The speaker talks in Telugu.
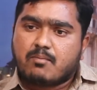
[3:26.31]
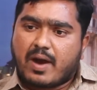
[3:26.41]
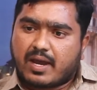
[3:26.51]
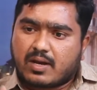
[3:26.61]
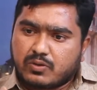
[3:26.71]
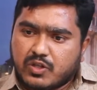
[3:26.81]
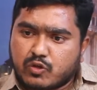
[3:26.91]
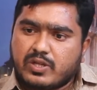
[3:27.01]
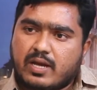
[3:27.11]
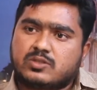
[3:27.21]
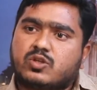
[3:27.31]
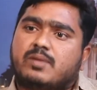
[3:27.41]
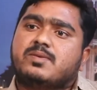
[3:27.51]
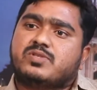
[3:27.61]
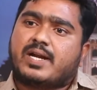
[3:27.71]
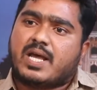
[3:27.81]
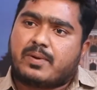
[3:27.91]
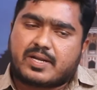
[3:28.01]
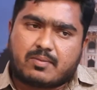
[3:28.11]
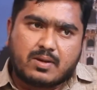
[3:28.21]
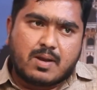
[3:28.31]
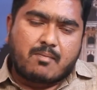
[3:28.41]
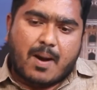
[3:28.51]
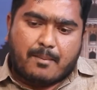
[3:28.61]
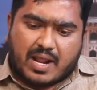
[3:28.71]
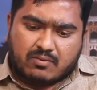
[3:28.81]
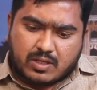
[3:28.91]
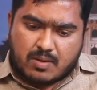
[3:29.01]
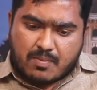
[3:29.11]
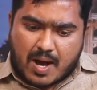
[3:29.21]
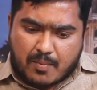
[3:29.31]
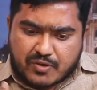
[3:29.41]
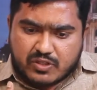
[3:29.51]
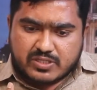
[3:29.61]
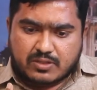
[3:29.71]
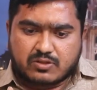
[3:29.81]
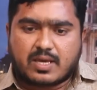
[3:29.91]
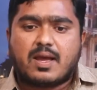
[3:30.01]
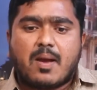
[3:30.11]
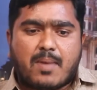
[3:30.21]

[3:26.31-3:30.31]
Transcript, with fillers: మా యొక్క నిరుద్యోగంతో మేము జెండా పట్టాం మా ప్రాంతంలో మా అభివృద్ధి చెందితే